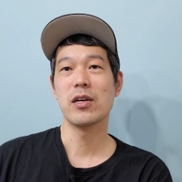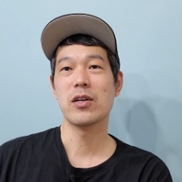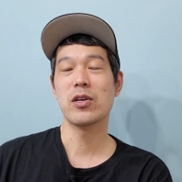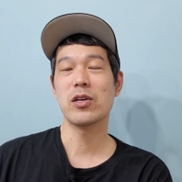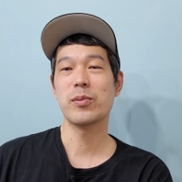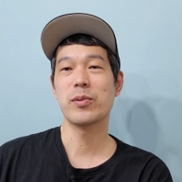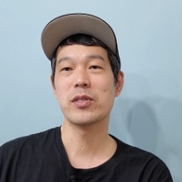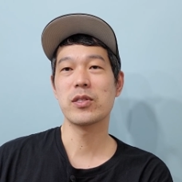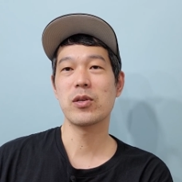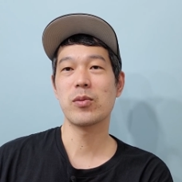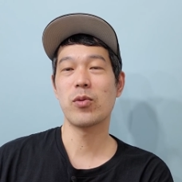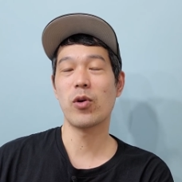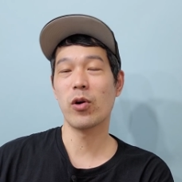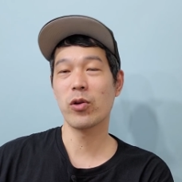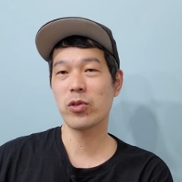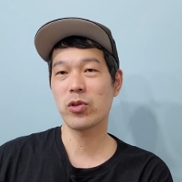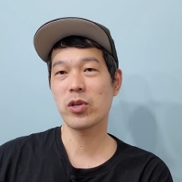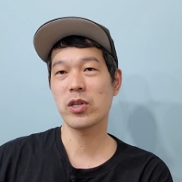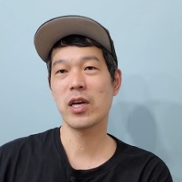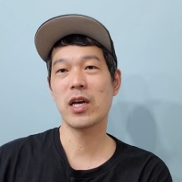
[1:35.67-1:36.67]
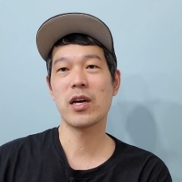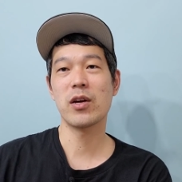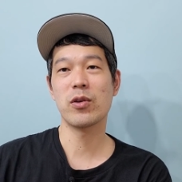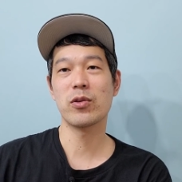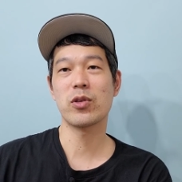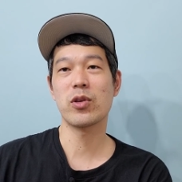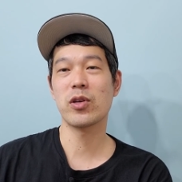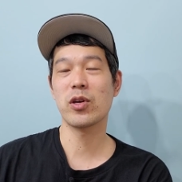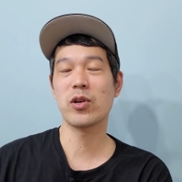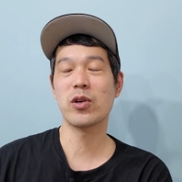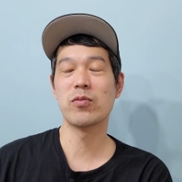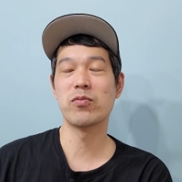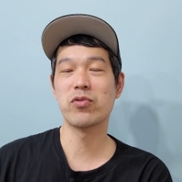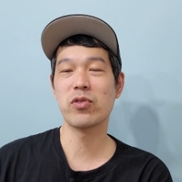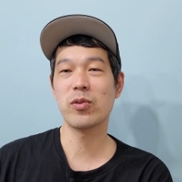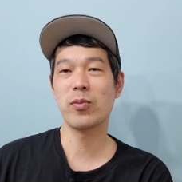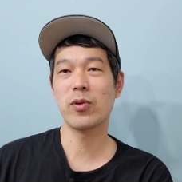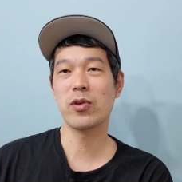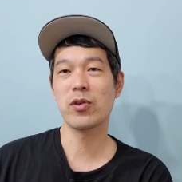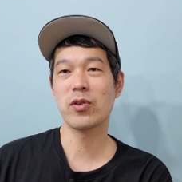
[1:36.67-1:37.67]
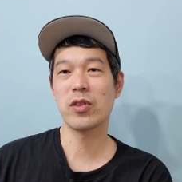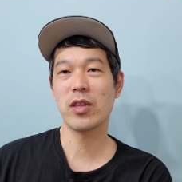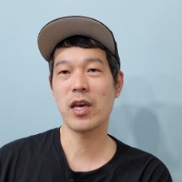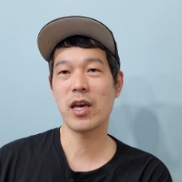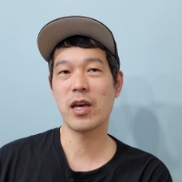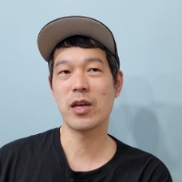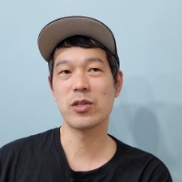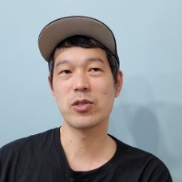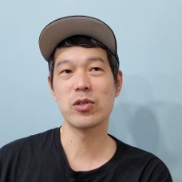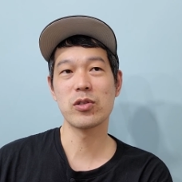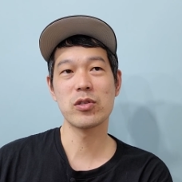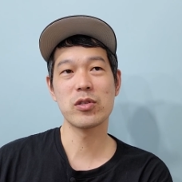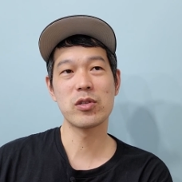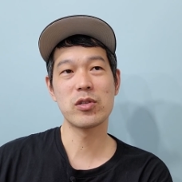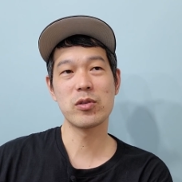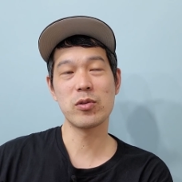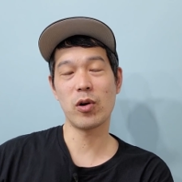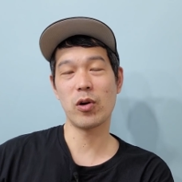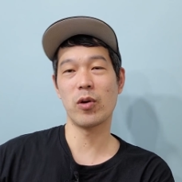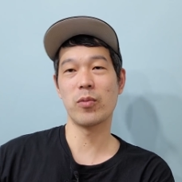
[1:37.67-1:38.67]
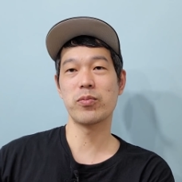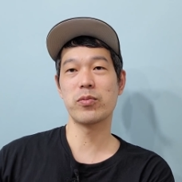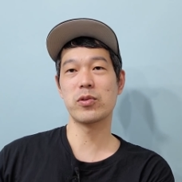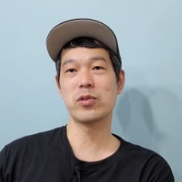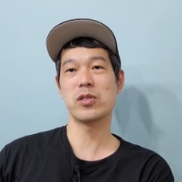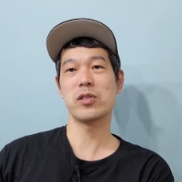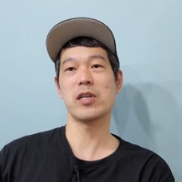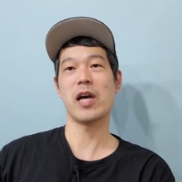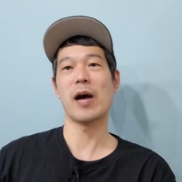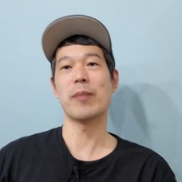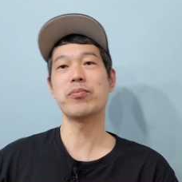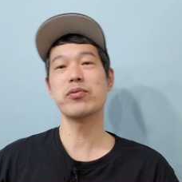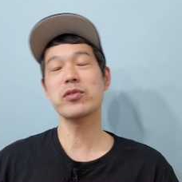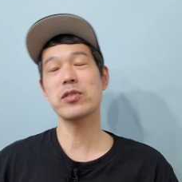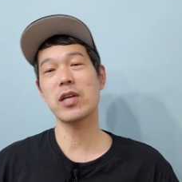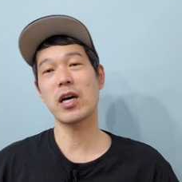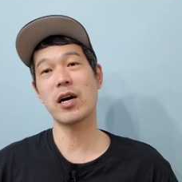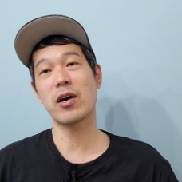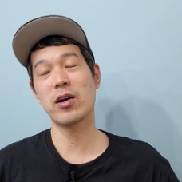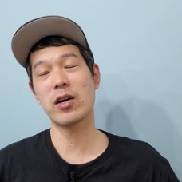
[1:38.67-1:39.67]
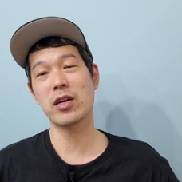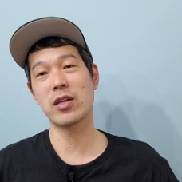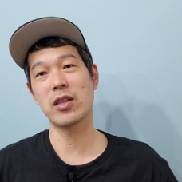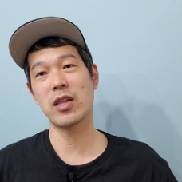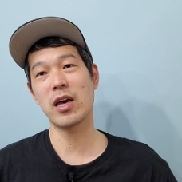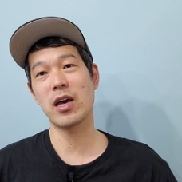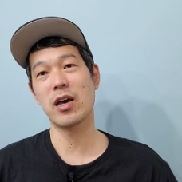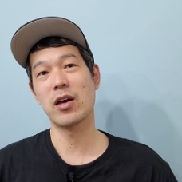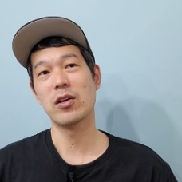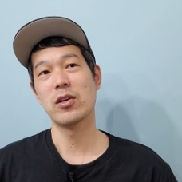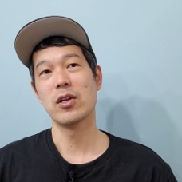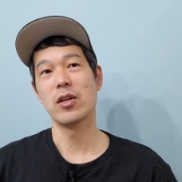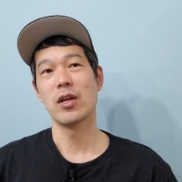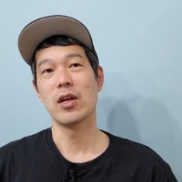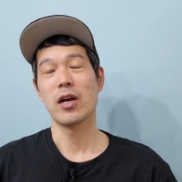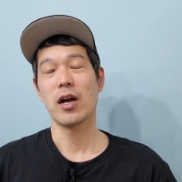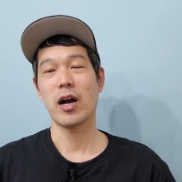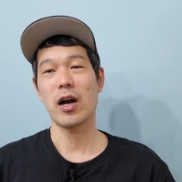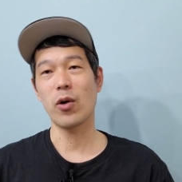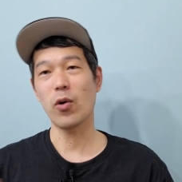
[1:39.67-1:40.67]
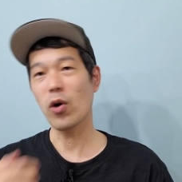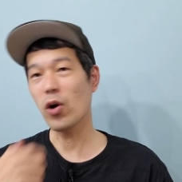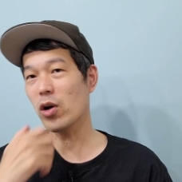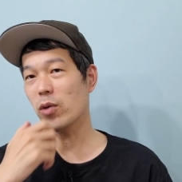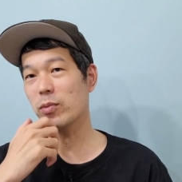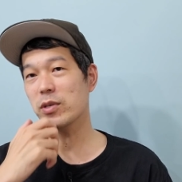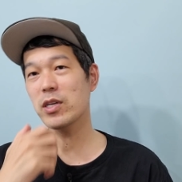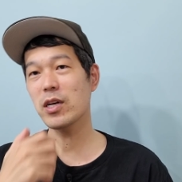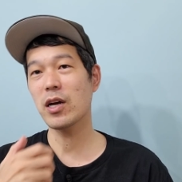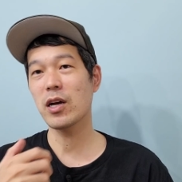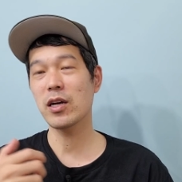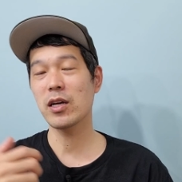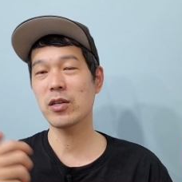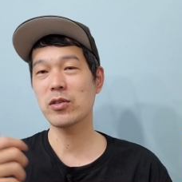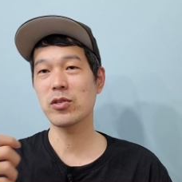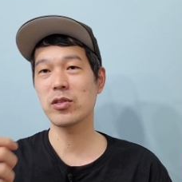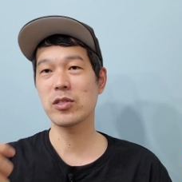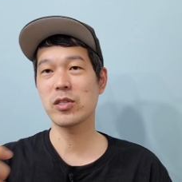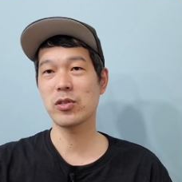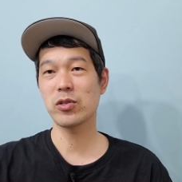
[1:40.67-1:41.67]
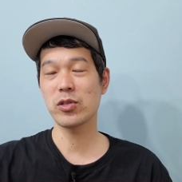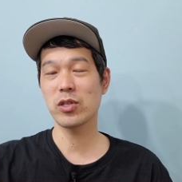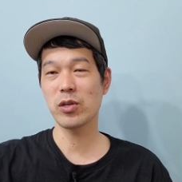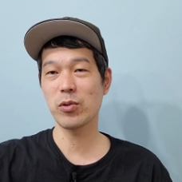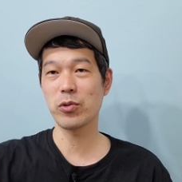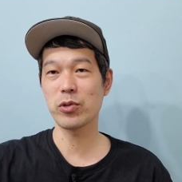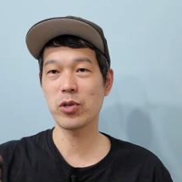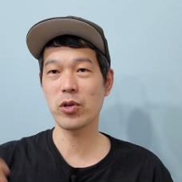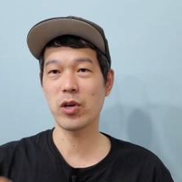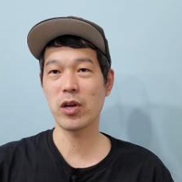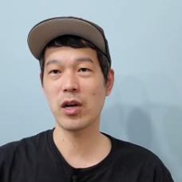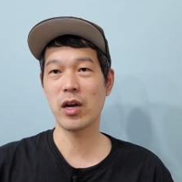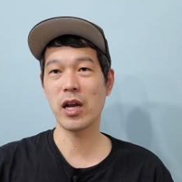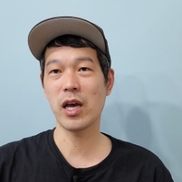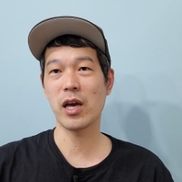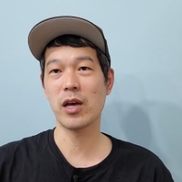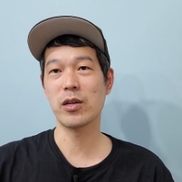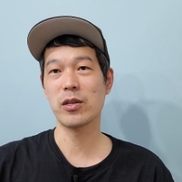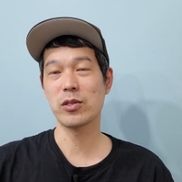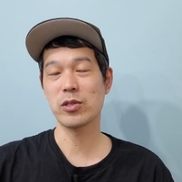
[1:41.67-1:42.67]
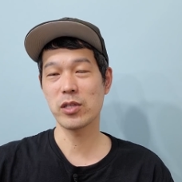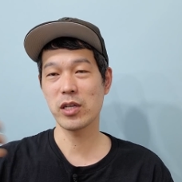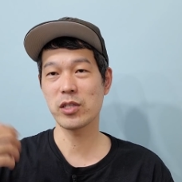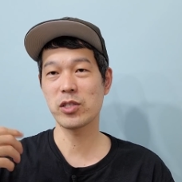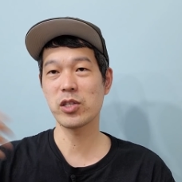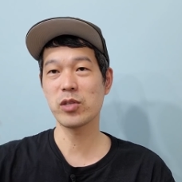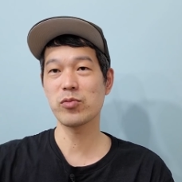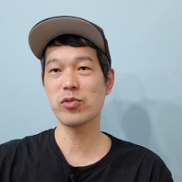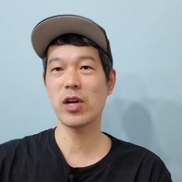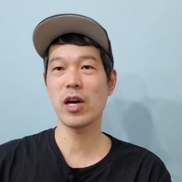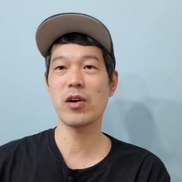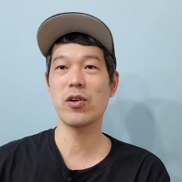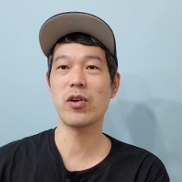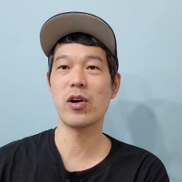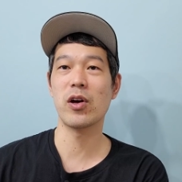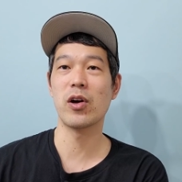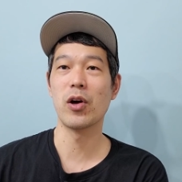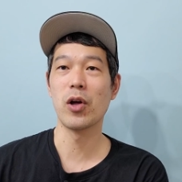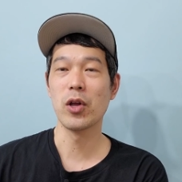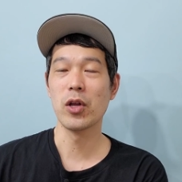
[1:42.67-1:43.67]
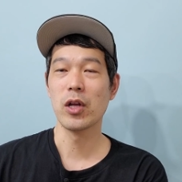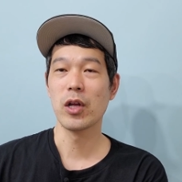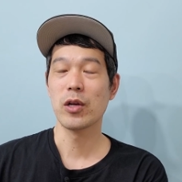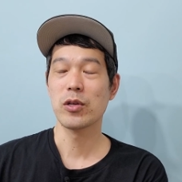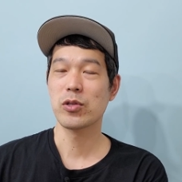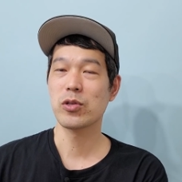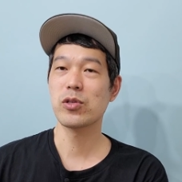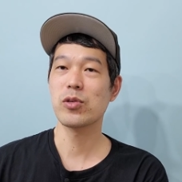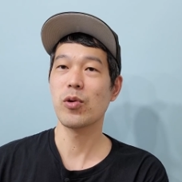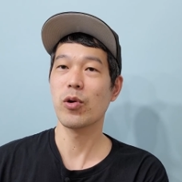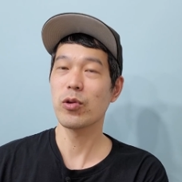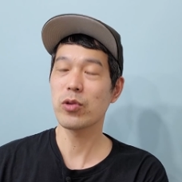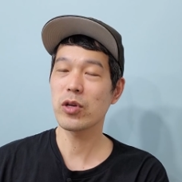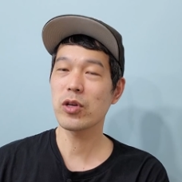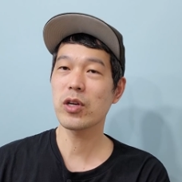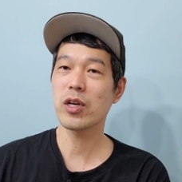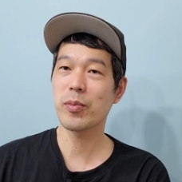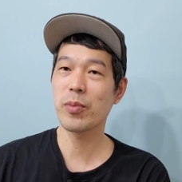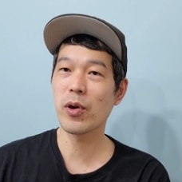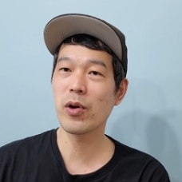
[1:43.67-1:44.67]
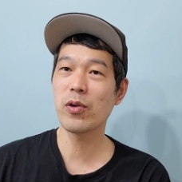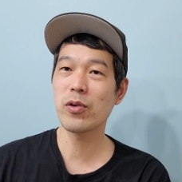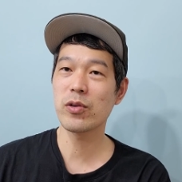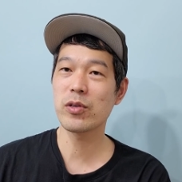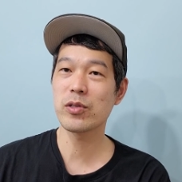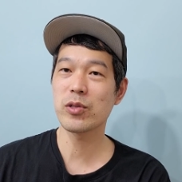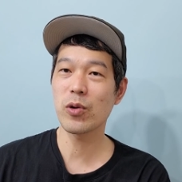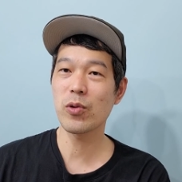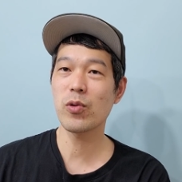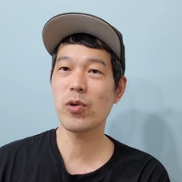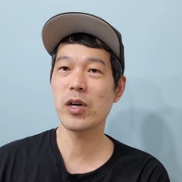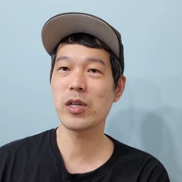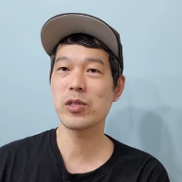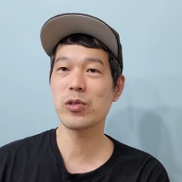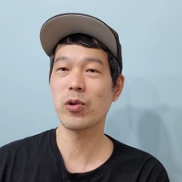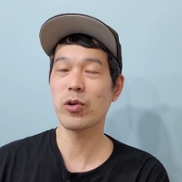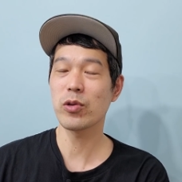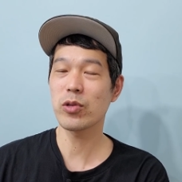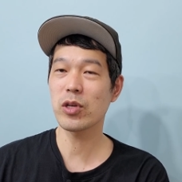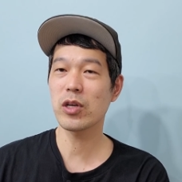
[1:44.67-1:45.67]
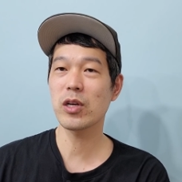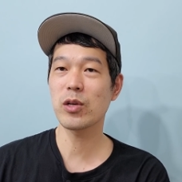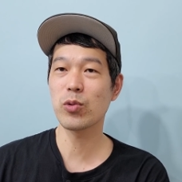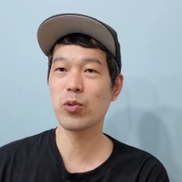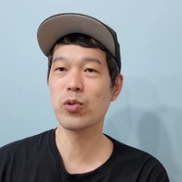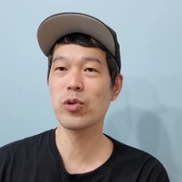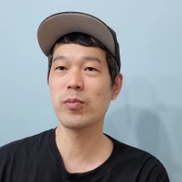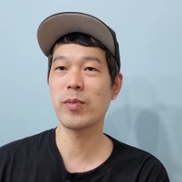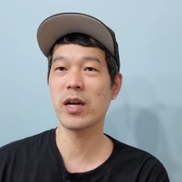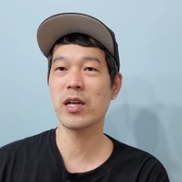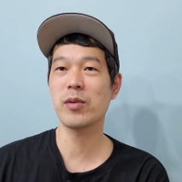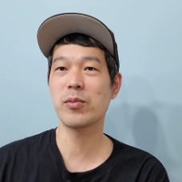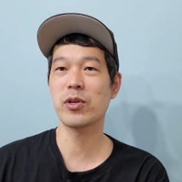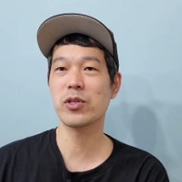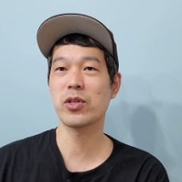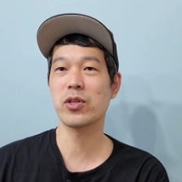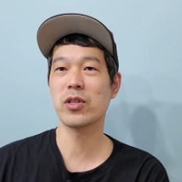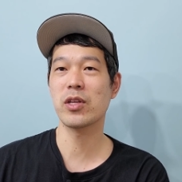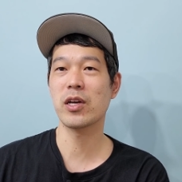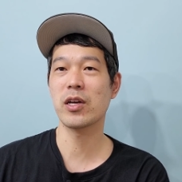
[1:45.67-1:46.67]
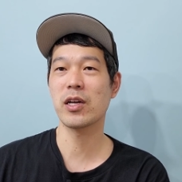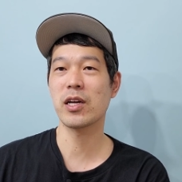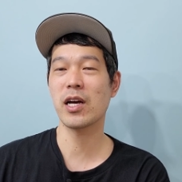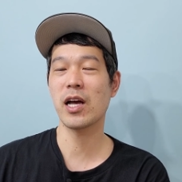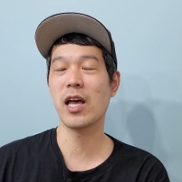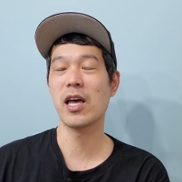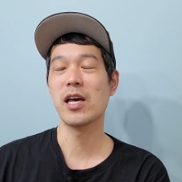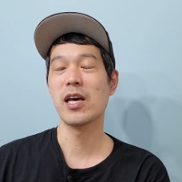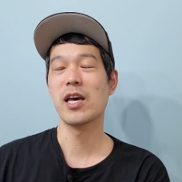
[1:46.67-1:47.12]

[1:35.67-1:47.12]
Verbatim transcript: 그러면서 뭐 어떠냐 어떠냐 이런 거 물어보는데 저는 그 어, 진짜 아픈 상황인데 캄캄이 생각나서 이제 선생님 오셨길래 제가 질문한 거예요. 선생님 어떻게 이렇게 병원을 성공하시고 어떻게 이렇게 돈을 많이 버셨나요? 그러니까